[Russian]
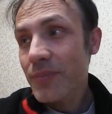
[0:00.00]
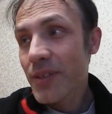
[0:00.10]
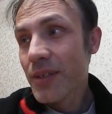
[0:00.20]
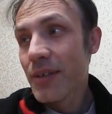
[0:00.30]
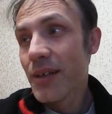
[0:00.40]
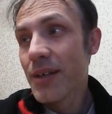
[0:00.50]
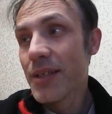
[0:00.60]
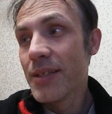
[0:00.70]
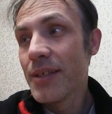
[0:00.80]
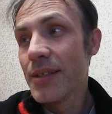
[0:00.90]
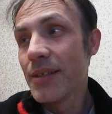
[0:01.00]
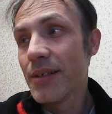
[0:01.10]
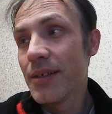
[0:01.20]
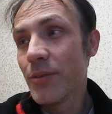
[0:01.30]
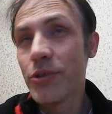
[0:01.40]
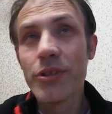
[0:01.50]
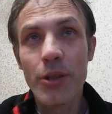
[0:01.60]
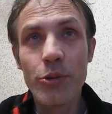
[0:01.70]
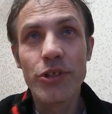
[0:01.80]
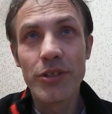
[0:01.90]
Э, Аргентина очень
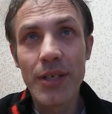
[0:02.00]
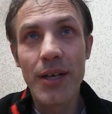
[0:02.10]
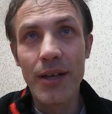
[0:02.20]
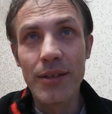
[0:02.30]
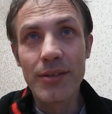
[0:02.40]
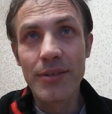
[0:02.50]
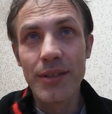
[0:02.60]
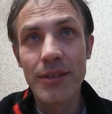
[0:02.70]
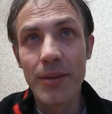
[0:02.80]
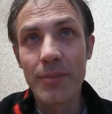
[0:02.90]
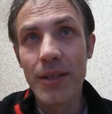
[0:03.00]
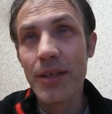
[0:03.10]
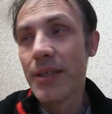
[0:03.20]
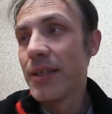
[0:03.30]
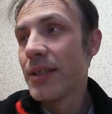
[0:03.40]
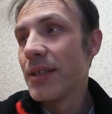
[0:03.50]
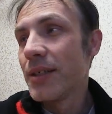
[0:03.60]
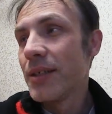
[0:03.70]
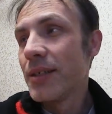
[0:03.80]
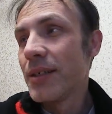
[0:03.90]
хорошая страна, на самом деле
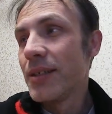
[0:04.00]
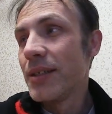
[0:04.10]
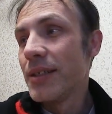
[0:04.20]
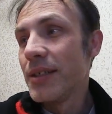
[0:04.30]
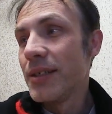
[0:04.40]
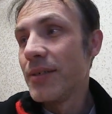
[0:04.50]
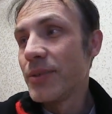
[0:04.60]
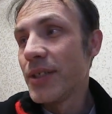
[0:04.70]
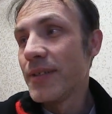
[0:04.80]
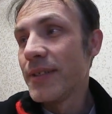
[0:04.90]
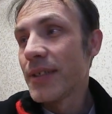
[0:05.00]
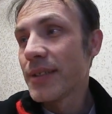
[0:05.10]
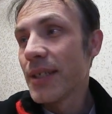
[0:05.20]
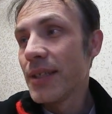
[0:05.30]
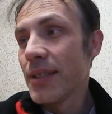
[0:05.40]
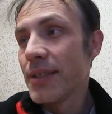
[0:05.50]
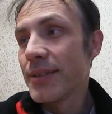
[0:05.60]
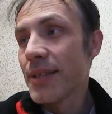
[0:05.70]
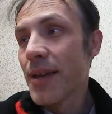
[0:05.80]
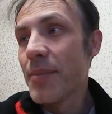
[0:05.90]
и вообще из всех стран
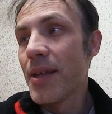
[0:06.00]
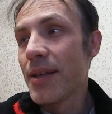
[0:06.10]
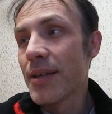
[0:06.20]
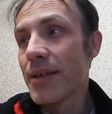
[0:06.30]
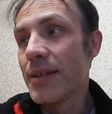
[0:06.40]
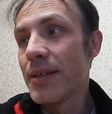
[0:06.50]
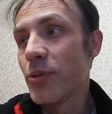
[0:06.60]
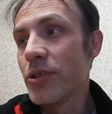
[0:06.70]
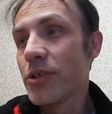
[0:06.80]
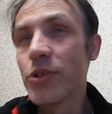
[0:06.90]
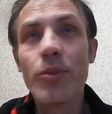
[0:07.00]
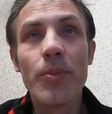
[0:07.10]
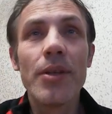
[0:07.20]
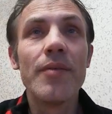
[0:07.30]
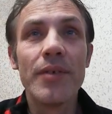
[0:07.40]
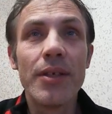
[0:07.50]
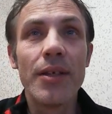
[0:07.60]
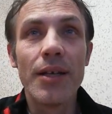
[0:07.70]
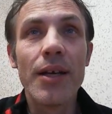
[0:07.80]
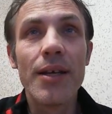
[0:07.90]
Латинской Америки. И хочется, чтобы они выиграли,
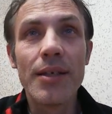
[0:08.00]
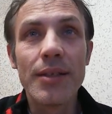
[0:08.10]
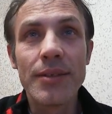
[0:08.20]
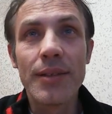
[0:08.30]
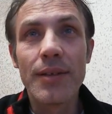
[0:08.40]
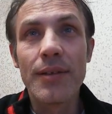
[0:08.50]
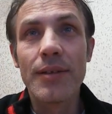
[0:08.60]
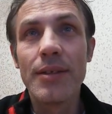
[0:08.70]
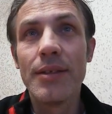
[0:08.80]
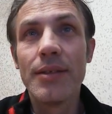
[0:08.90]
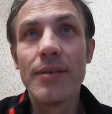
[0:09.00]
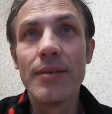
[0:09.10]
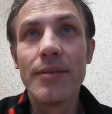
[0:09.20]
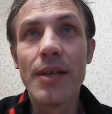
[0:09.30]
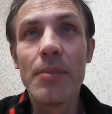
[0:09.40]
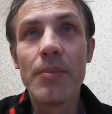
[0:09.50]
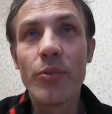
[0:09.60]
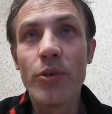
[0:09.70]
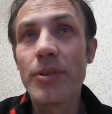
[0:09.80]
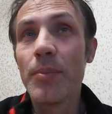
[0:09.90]
наконец. -то. И там
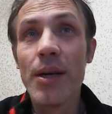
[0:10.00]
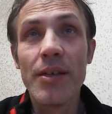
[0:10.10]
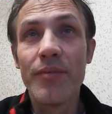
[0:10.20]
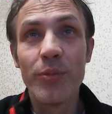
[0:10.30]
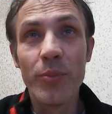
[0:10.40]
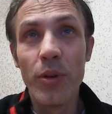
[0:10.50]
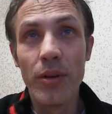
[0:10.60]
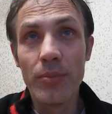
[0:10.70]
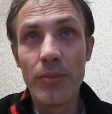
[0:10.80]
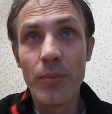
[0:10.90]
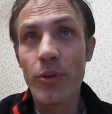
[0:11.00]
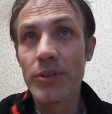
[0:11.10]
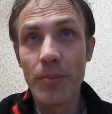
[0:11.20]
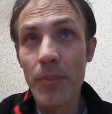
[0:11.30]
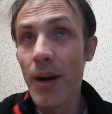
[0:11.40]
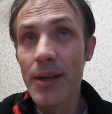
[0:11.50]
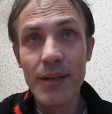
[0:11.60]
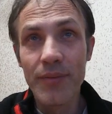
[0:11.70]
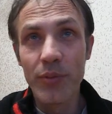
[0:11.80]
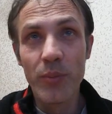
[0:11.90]
просто больный футбол. Просто больный
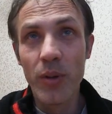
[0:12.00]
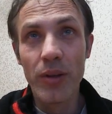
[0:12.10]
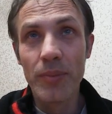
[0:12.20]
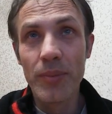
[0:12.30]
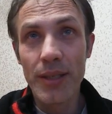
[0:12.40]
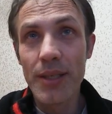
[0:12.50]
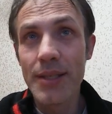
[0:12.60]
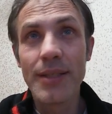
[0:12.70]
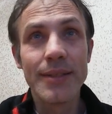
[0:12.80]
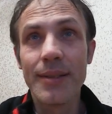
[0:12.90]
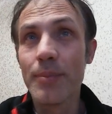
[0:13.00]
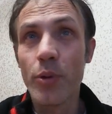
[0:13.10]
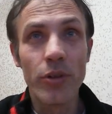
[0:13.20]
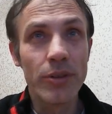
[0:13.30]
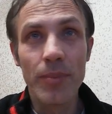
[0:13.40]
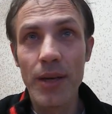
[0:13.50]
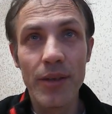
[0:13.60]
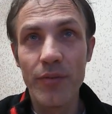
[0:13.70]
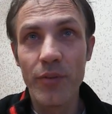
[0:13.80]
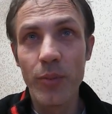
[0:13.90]
футбол. Аргентинцы это просто
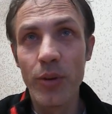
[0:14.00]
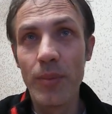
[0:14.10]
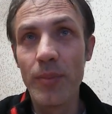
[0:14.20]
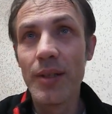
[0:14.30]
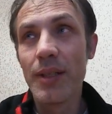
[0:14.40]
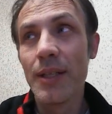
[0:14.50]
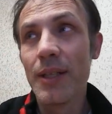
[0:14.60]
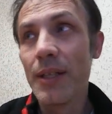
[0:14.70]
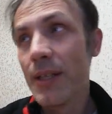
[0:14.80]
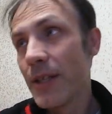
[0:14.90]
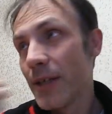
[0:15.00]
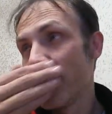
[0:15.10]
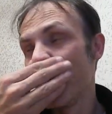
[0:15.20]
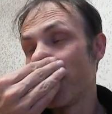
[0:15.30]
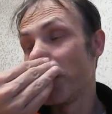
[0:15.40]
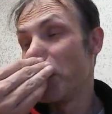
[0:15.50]
больный футбол. Вот.